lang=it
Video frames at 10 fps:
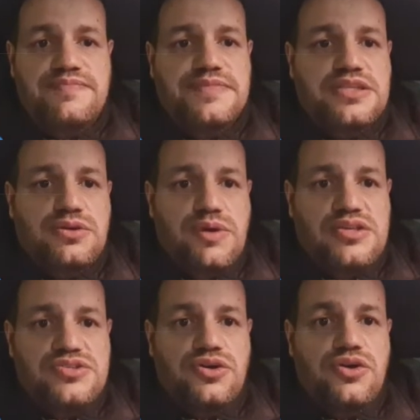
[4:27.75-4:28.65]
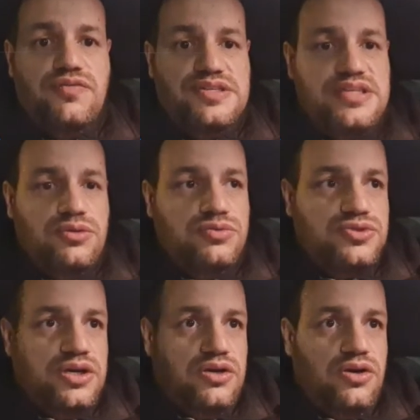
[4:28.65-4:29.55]
Detto questo io vi
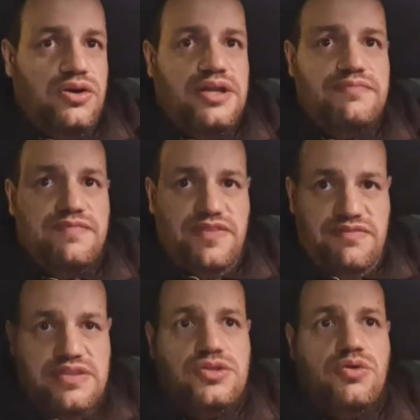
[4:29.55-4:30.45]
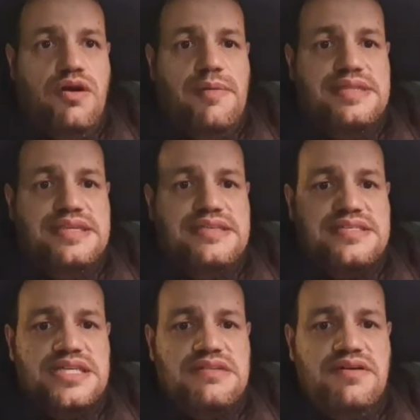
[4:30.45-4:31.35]
saluto ancora, vi invito nuovamente a
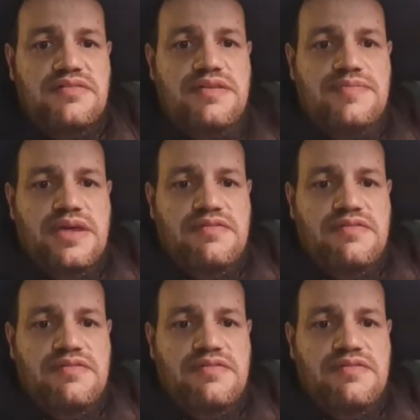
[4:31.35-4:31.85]
iscrivervi,